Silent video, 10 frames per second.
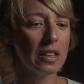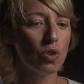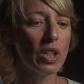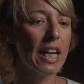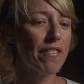
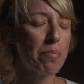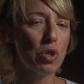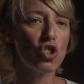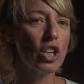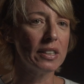Noi eravamo
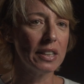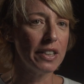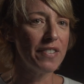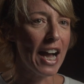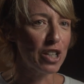agenti di
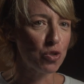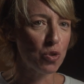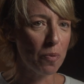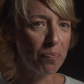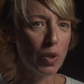
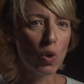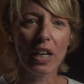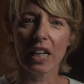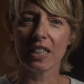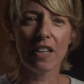viaggio,
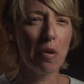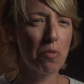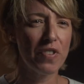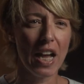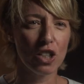
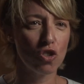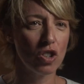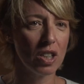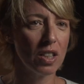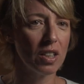organizzavamo
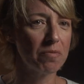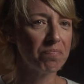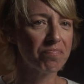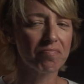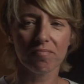viaggi
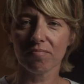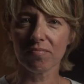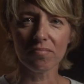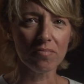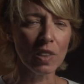
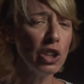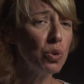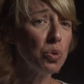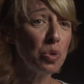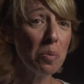in
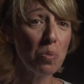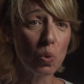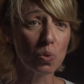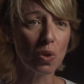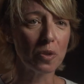tutto il
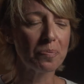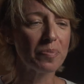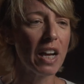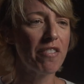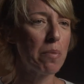mondo.
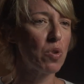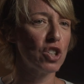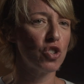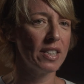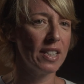Avevamo
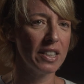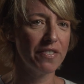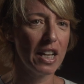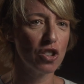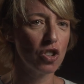un'agenzia di
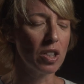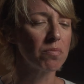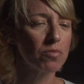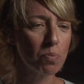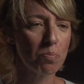viaggi
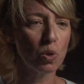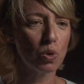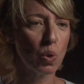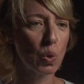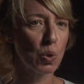
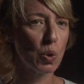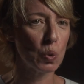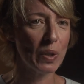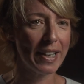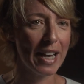molto
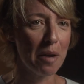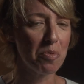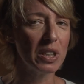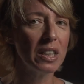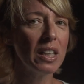conosciuta a
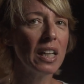Napoli